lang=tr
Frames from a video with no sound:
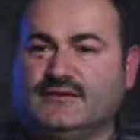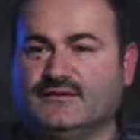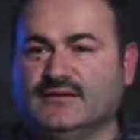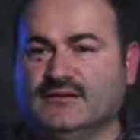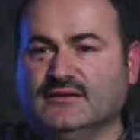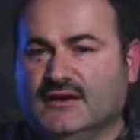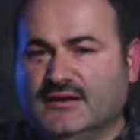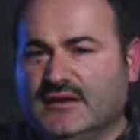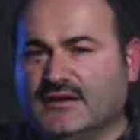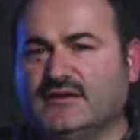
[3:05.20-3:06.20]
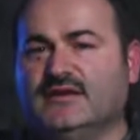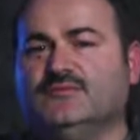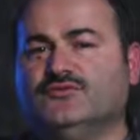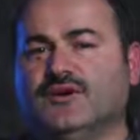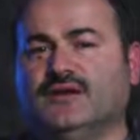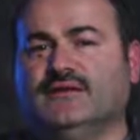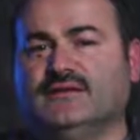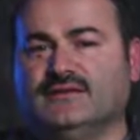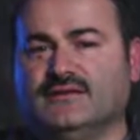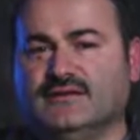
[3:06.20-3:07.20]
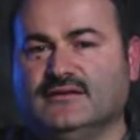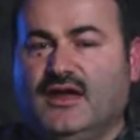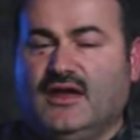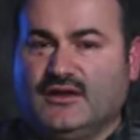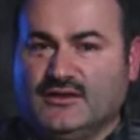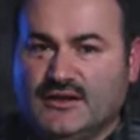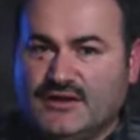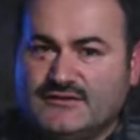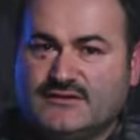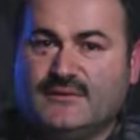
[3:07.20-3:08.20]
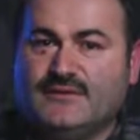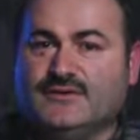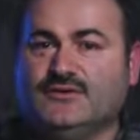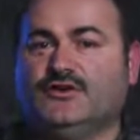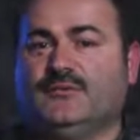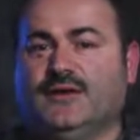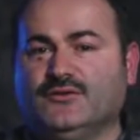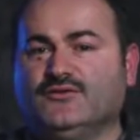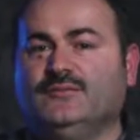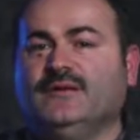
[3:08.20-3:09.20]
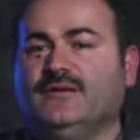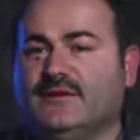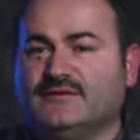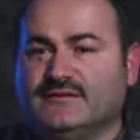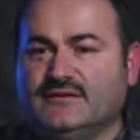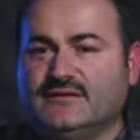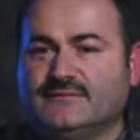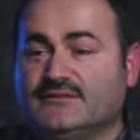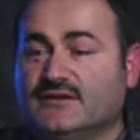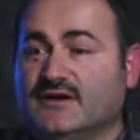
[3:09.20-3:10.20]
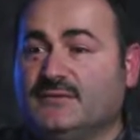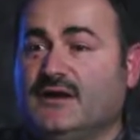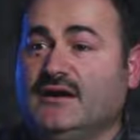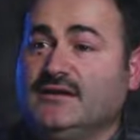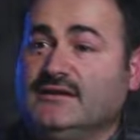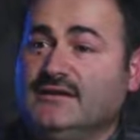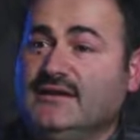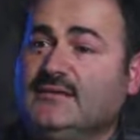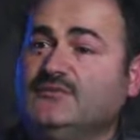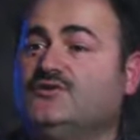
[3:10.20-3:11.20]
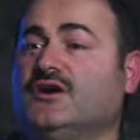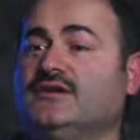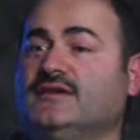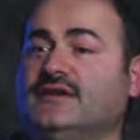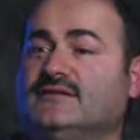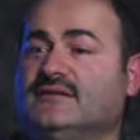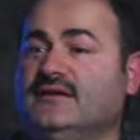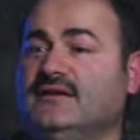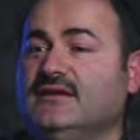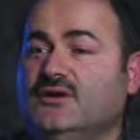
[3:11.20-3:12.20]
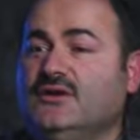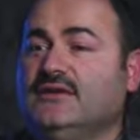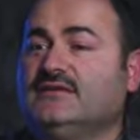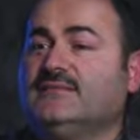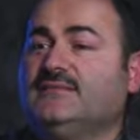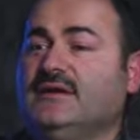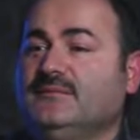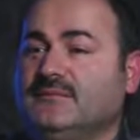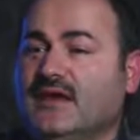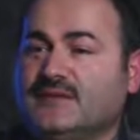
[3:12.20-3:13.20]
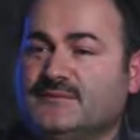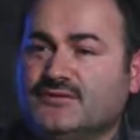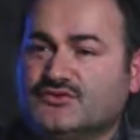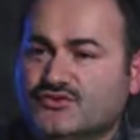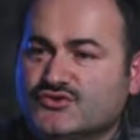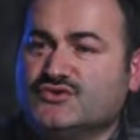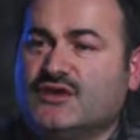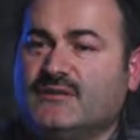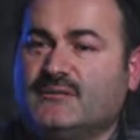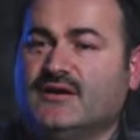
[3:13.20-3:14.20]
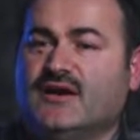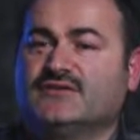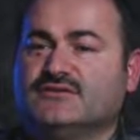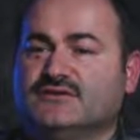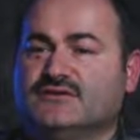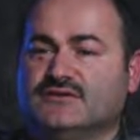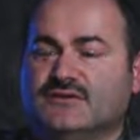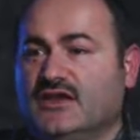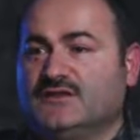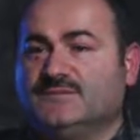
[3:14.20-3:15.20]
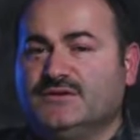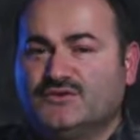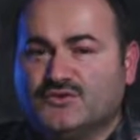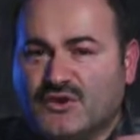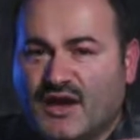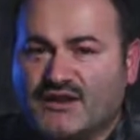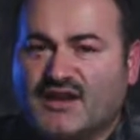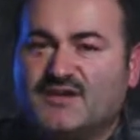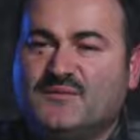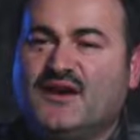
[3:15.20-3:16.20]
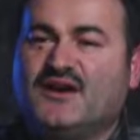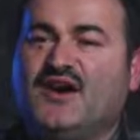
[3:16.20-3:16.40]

etti? Kader niye müsaade etti? Eğer Allah istemeseydi o bana zulmedemezdi. Cenab-ı Hak niye müsaade etti? Öyleyse benim geçmiş kusurlarıma karşılık, geçmiş günahlarıma